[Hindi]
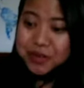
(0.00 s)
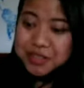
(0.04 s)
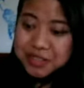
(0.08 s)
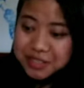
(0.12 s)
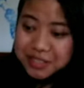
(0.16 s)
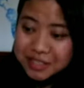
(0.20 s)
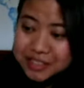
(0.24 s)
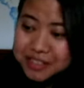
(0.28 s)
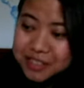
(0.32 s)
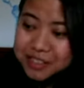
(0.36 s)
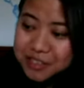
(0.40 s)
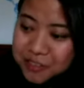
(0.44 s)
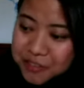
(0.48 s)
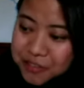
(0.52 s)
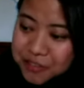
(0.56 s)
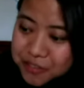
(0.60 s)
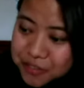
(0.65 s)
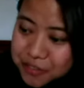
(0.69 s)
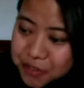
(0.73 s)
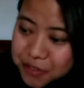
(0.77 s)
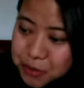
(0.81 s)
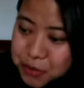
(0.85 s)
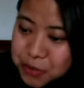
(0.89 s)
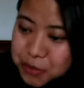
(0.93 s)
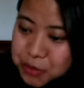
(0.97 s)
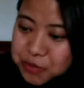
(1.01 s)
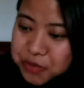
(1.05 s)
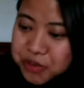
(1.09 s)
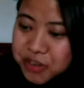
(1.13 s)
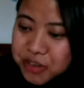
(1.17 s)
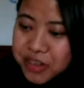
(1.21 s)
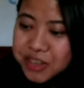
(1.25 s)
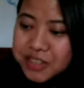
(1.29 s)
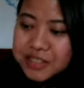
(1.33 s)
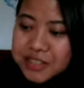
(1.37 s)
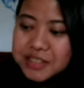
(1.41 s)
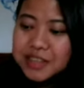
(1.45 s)
डिज़र्व टू बी
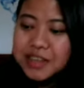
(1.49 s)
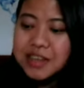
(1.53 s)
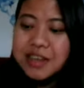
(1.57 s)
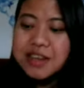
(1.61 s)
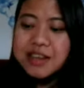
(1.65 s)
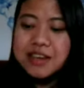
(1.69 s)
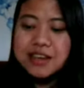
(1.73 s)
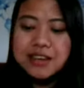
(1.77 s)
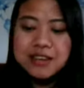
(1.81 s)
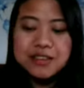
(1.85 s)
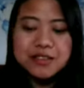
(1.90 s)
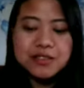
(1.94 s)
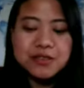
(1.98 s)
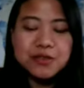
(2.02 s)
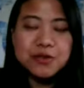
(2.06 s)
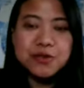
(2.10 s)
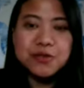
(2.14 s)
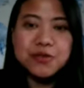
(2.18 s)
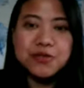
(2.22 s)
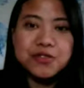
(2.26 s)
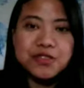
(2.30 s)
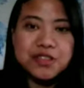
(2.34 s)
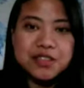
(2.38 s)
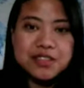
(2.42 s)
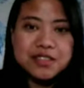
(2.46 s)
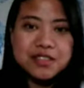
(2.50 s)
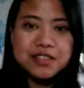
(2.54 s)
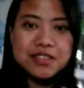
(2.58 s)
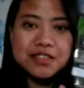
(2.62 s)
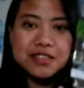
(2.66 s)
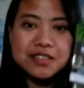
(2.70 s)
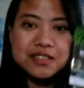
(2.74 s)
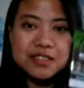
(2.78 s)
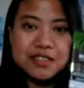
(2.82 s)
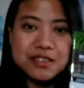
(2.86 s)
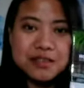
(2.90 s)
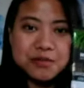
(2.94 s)
प्रेज सो दिस
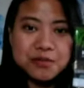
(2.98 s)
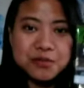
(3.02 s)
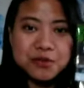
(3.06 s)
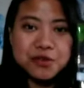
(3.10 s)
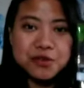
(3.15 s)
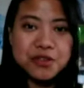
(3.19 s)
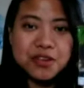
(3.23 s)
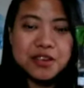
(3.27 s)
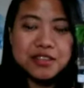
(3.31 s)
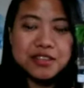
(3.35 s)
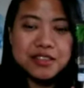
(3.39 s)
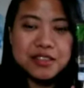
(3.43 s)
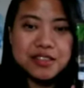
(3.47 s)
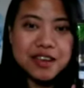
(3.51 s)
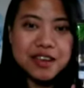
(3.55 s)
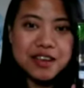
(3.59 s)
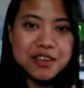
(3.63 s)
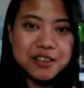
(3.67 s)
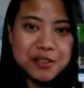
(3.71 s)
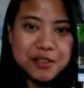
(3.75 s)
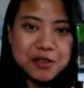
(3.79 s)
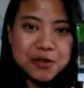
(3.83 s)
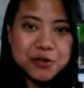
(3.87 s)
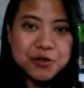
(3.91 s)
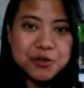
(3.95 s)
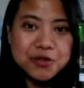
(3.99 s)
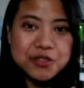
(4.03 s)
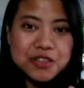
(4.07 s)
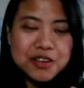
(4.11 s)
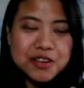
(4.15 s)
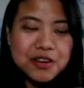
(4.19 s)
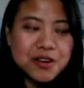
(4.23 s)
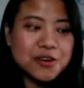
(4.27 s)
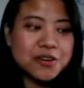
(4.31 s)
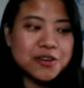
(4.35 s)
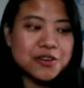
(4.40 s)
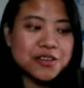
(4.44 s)
इज़ द प्रोडक्ट दैट आई यूज़
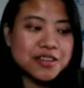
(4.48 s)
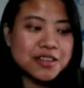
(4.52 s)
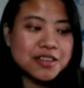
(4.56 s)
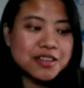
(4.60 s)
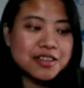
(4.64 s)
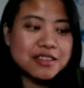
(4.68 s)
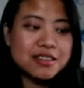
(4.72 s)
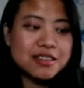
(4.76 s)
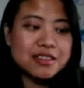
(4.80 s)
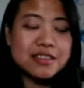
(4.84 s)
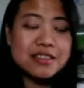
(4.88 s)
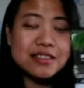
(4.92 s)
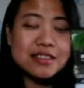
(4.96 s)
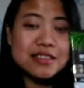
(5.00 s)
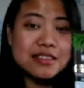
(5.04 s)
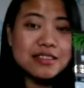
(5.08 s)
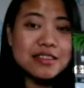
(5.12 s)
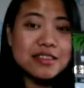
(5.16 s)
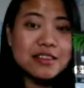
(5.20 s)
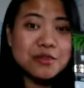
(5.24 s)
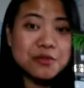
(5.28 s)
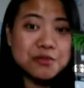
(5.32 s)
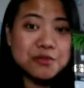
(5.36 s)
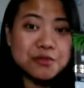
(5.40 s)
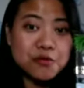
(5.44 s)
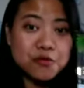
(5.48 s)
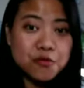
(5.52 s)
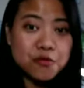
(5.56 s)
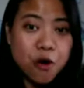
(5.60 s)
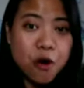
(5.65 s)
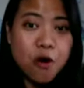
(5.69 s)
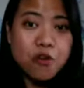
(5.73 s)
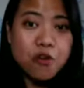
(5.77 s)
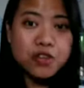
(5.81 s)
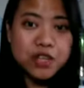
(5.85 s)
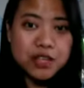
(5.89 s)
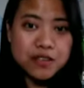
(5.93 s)
और दिस इज़ द
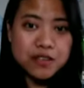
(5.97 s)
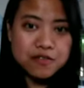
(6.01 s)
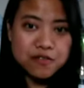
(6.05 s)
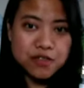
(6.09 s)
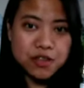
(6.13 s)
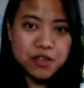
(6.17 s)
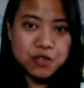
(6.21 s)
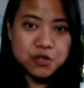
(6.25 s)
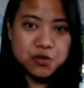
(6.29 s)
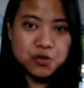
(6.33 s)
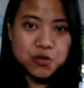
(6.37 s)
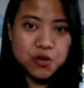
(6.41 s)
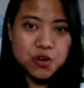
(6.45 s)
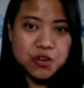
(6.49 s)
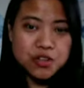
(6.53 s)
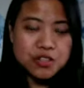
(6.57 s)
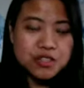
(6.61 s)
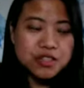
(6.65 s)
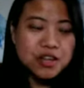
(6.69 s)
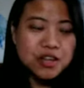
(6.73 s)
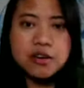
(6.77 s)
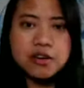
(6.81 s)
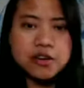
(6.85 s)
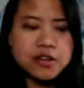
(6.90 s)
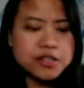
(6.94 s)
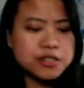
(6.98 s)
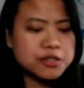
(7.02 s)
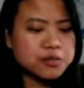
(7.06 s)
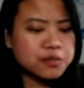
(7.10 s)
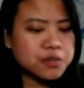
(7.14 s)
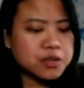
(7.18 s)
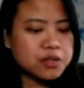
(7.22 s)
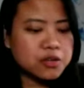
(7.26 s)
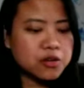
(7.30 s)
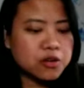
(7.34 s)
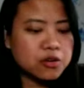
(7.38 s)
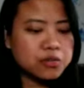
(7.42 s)
वाओ नीम फेस वॉश और इट्स
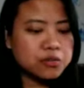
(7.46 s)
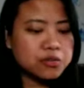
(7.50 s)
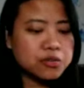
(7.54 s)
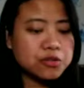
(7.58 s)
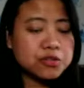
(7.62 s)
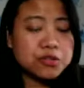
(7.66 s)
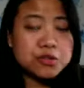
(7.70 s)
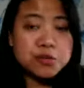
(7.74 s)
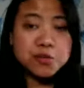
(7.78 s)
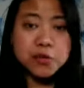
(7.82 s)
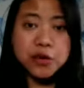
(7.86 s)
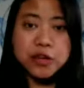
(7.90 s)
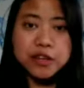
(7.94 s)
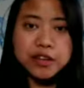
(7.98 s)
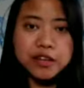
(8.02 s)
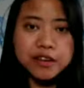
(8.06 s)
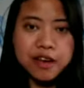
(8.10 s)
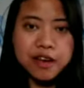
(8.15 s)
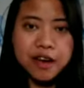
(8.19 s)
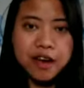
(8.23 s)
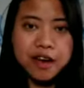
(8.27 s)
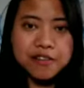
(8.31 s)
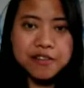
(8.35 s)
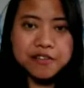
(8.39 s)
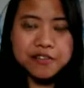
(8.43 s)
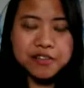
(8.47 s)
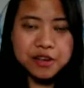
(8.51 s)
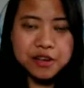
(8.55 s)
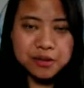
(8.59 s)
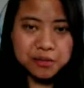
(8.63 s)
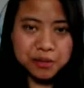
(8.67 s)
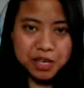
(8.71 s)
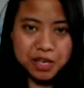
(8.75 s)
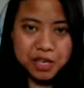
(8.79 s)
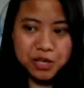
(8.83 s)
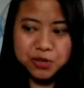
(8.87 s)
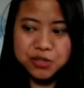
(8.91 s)
बिन ऑलमोस्ट वन एंड हाफ ईयर
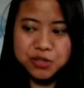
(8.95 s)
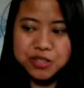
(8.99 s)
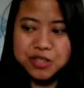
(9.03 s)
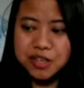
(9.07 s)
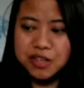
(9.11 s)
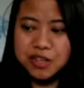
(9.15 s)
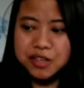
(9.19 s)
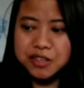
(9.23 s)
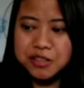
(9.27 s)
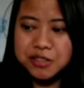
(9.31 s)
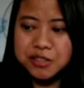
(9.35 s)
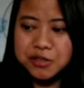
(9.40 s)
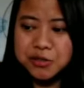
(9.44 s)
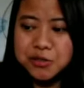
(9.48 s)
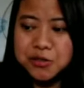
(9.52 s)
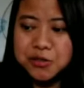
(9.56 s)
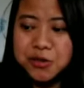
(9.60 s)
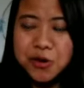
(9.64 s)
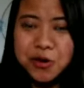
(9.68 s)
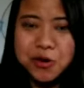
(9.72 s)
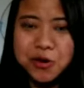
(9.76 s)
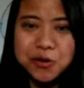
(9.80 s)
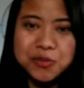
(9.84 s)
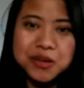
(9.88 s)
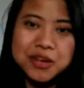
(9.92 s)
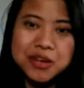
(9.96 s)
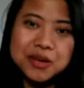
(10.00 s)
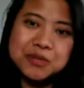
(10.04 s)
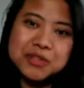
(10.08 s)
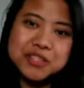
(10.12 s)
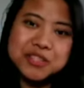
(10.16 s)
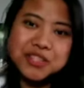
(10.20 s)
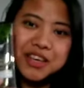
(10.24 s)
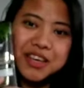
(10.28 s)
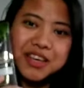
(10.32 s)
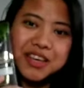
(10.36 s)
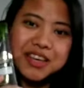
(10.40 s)
मैं यूज़ कर रही हूँ और मैं
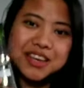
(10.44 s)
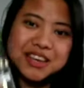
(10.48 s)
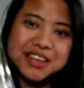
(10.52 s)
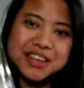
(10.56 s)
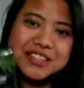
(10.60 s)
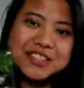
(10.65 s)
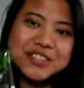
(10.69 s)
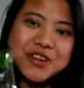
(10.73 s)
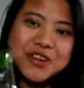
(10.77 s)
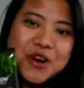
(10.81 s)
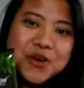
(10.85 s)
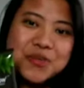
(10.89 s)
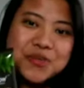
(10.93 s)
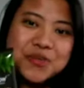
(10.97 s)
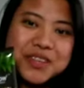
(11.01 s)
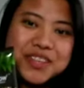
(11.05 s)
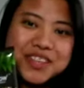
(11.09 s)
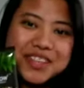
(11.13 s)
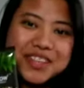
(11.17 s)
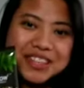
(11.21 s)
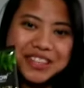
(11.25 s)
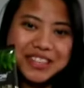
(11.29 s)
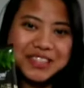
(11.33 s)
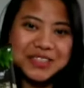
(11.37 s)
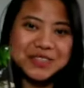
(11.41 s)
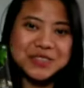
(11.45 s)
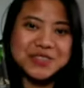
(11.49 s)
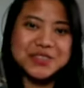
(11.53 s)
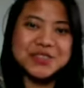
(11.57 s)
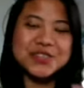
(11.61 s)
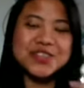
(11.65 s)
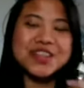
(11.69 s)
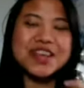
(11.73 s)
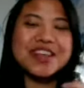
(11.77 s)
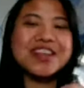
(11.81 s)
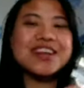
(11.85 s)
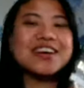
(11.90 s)
हमेशा एक स्टॉक में रखती हूँ
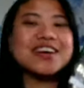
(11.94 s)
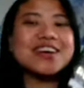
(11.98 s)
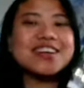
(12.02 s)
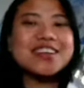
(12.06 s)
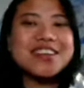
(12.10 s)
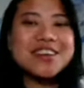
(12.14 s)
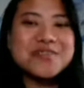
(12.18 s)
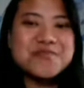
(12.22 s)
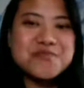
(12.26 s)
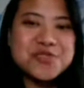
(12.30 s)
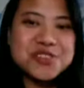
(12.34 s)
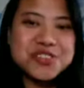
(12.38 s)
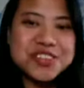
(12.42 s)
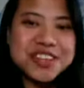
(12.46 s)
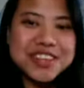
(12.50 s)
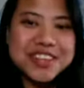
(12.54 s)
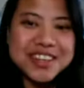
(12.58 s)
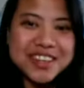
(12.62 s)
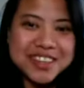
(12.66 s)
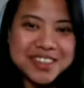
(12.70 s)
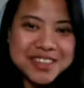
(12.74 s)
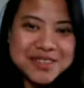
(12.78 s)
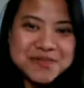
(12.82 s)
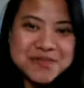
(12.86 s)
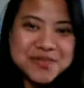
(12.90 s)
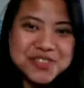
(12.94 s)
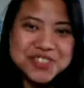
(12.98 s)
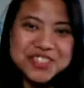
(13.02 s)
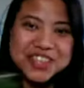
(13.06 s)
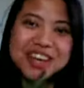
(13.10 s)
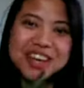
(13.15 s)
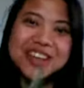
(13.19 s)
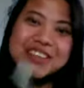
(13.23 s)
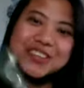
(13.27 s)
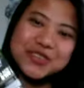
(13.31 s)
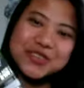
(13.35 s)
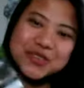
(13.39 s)
सो डेट अगर ये प्रोडक्ट ख़त्म हो
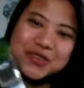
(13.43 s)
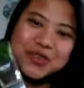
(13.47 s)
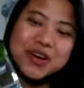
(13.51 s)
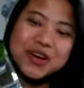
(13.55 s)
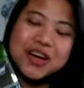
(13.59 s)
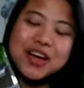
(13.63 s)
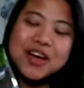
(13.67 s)
जाए तो